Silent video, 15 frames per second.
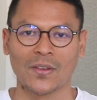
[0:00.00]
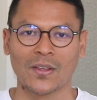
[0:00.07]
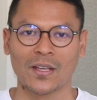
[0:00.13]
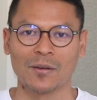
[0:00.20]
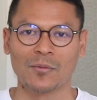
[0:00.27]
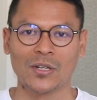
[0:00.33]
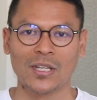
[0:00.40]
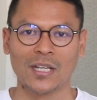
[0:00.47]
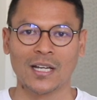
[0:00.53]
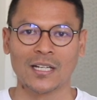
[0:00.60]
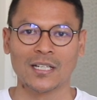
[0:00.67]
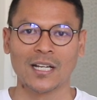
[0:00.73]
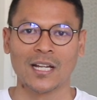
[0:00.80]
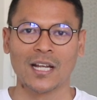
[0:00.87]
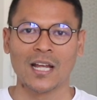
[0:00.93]

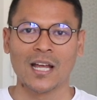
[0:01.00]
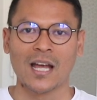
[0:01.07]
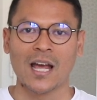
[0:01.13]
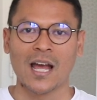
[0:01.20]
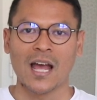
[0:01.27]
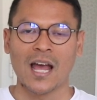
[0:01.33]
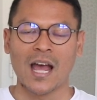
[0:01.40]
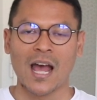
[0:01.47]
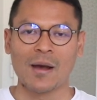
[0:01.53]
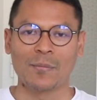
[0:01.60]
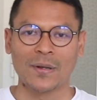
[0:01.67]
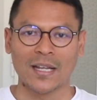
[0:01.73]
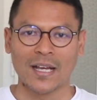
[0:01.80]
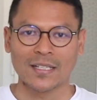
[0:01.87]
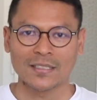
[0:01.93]
kemudian
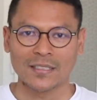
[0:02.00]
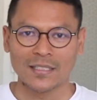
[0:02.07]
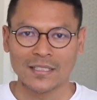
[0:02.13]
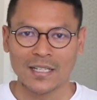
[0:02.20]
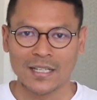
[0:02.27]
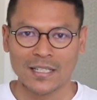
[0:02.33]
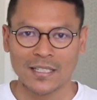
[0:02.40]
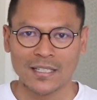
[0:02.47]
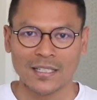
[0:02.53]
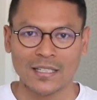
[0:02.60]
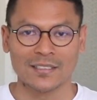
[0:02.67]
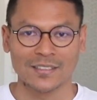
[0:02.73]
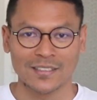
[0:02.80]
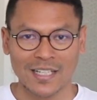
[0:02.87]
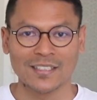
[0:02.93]
aplikasi dari
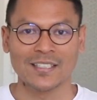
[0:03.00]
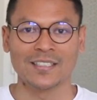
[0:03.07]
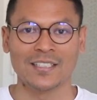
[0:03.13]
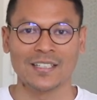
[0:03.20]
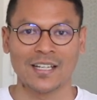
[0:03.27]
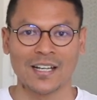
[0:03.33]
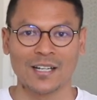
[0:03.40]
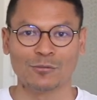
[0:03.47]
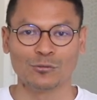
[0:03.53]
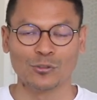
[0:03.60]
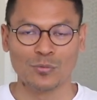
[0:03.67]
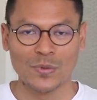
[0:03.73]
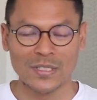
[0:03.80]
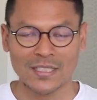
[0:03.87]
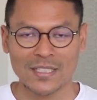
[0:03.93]
statistika
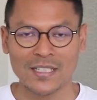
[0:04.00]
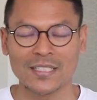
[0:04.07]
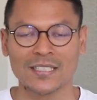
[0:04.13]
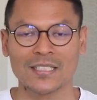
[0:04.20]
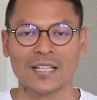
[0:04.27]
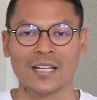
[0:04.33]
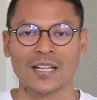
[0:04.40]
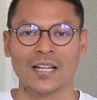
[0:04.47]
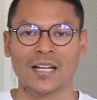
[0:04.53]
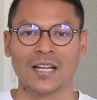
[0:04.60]
untuk bisnis,